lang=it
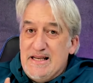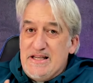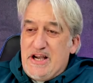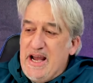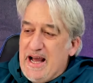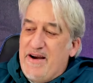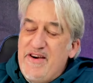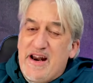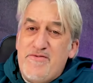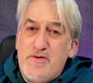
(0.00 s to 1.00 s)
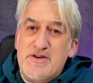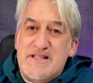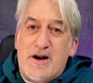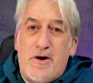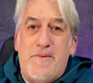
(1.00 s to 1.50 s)
Cioè, aver avuto
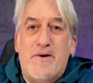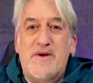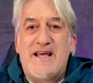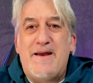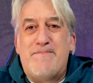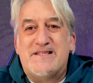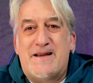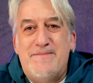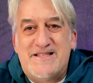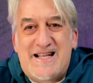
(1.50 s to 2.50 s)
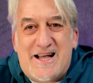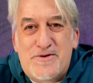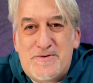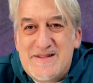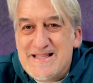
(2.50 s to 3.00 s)
questa roba a quei tempi sarebbe
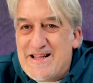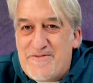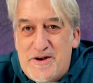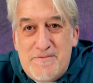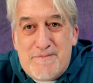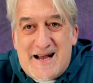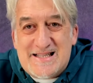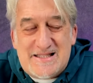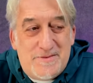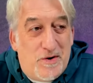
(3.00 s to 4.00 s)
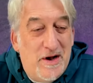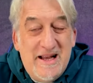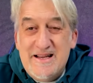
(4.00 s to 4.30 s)
stato davvero il massimo.